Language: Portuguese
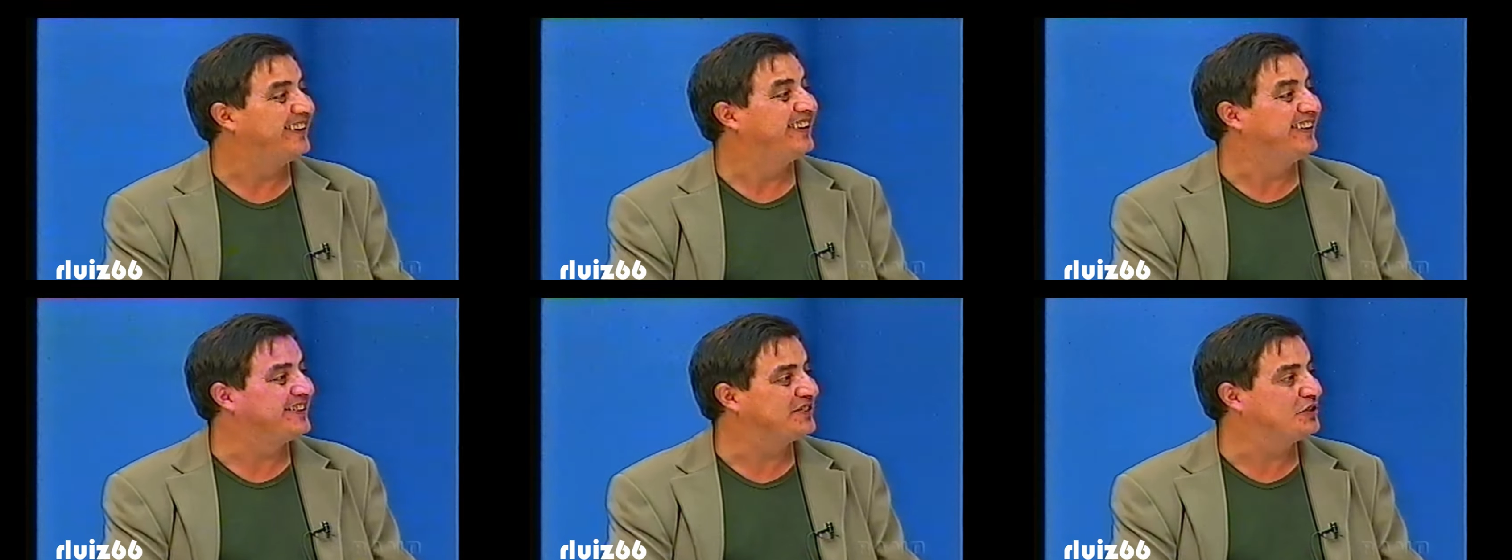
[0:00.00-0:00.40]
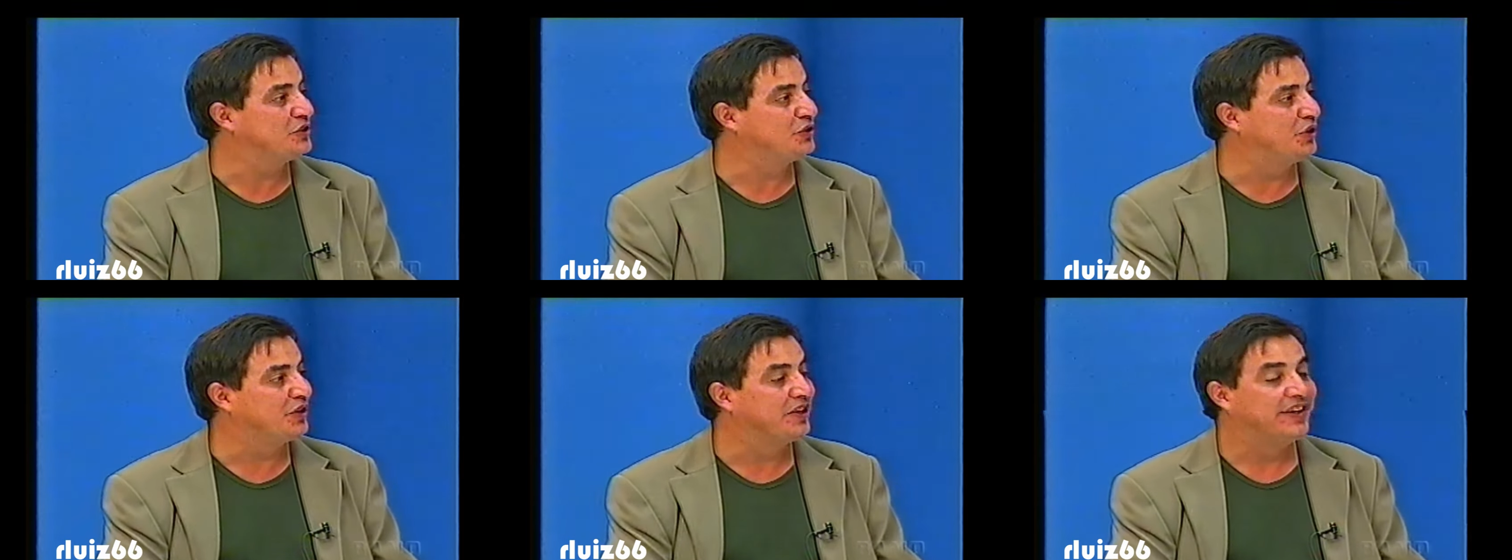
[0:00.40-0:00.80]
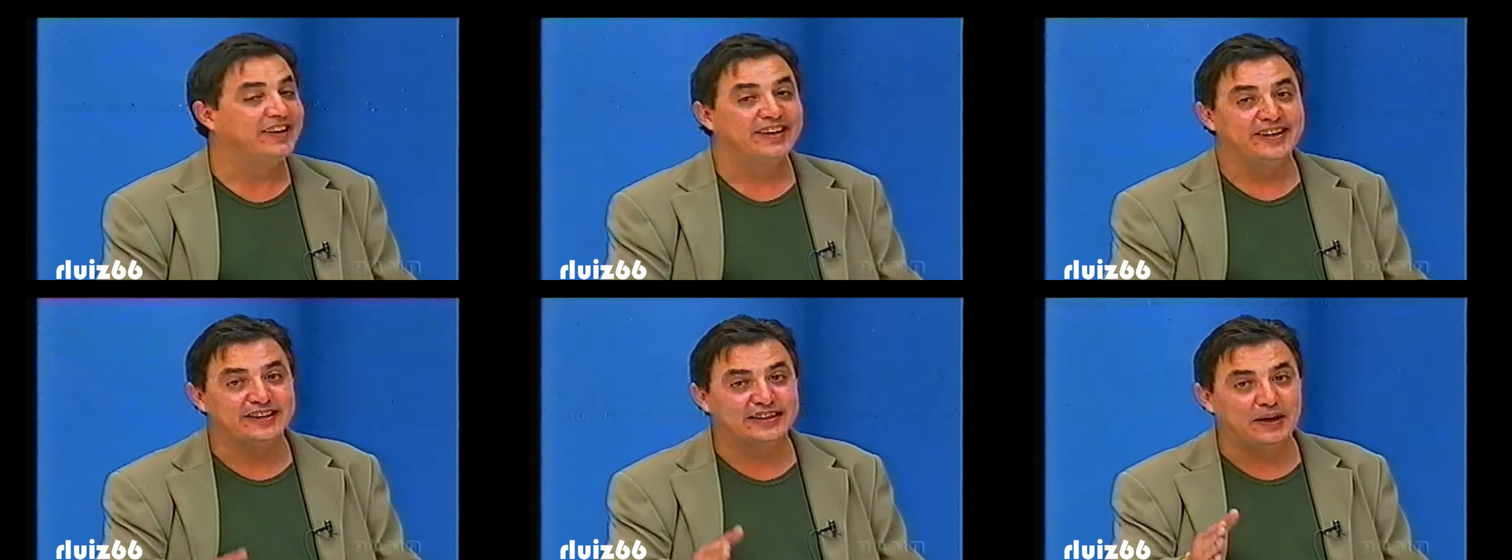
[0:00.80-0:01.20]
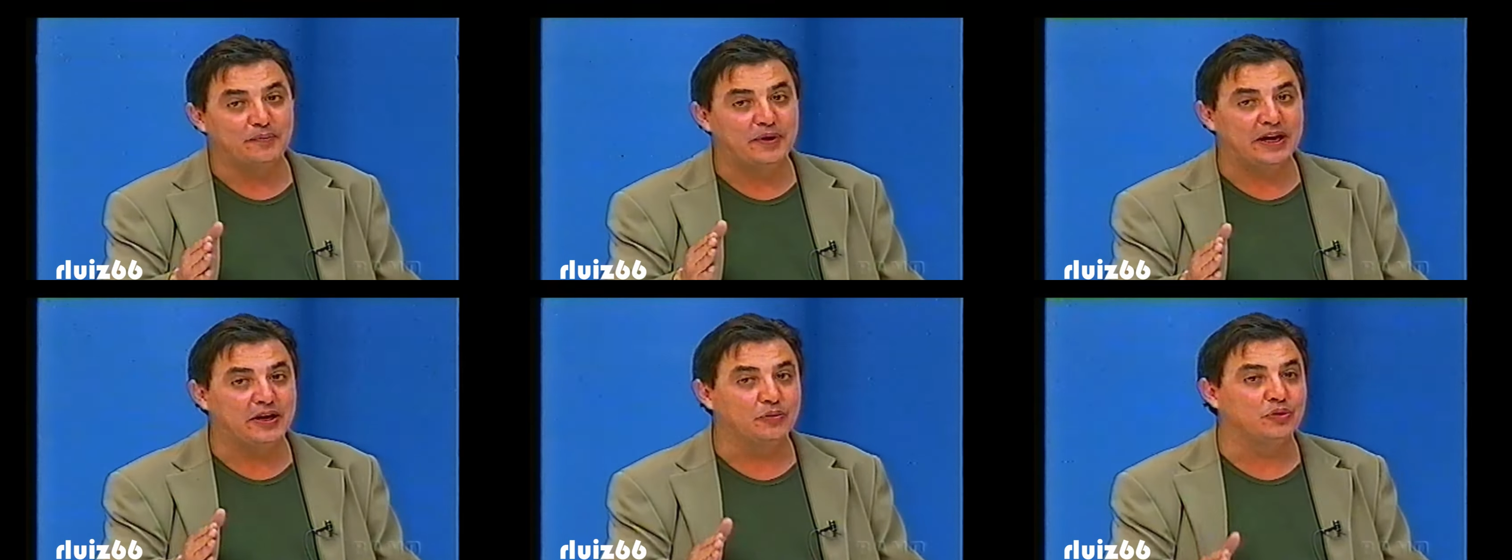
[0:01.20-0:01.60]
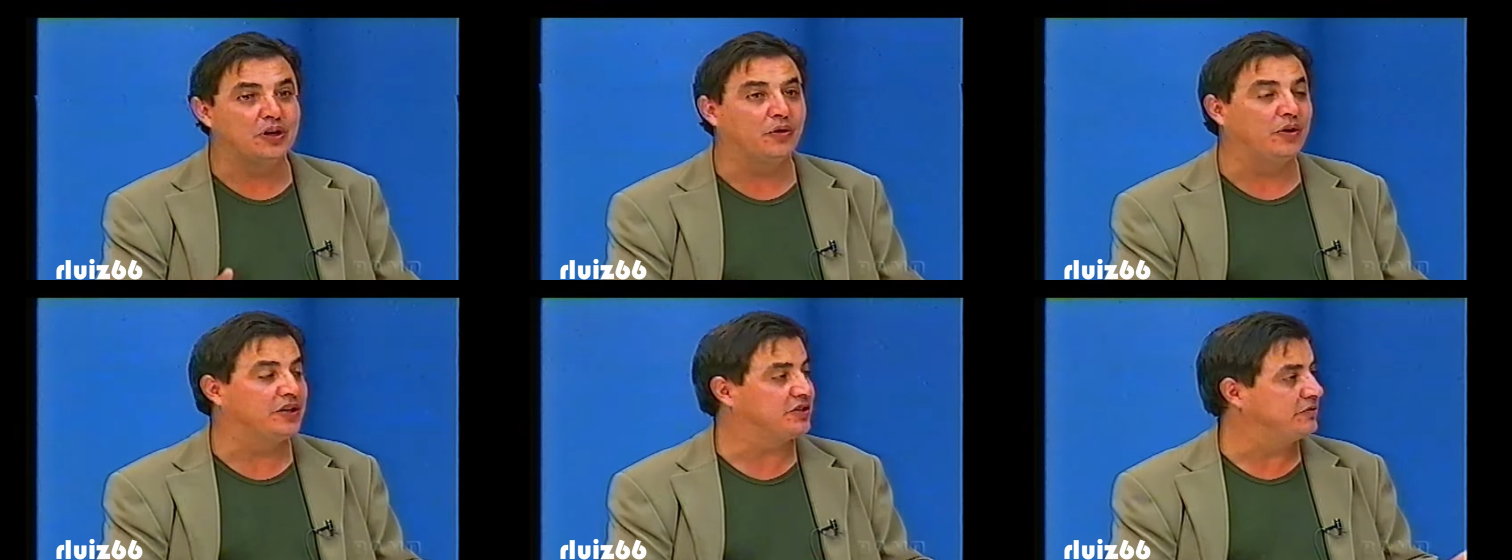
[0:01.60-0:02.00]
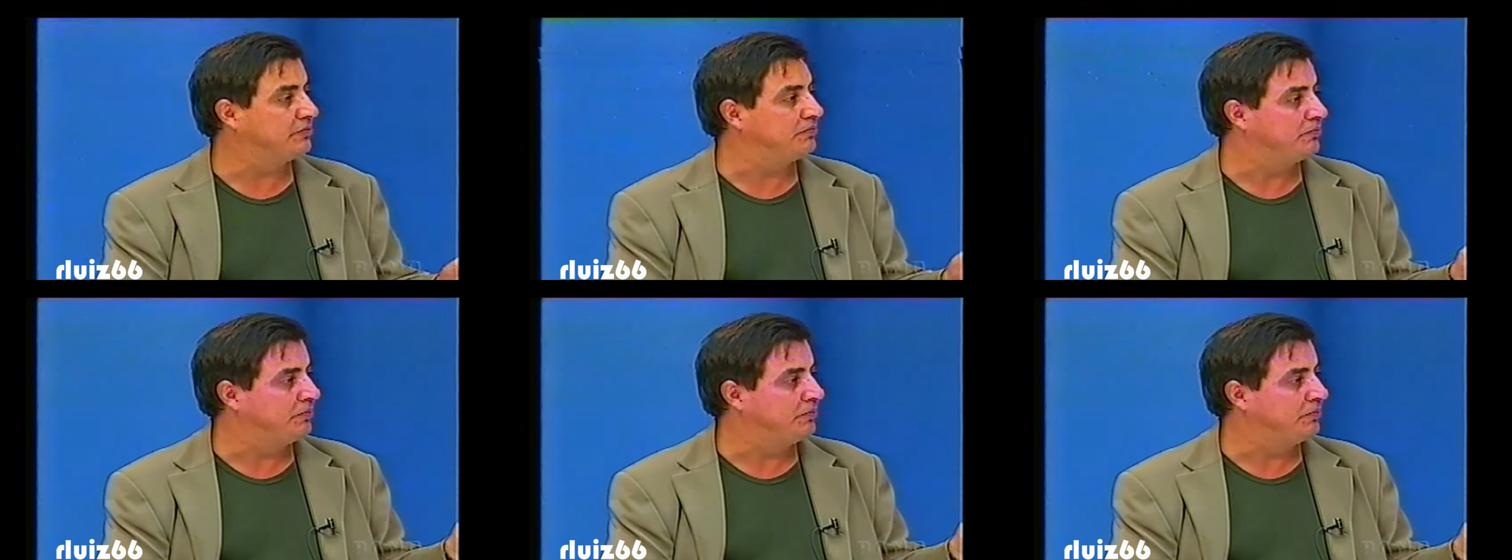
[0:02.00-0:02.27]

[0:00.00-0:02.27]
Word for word: Antes do jogo. E também um negócio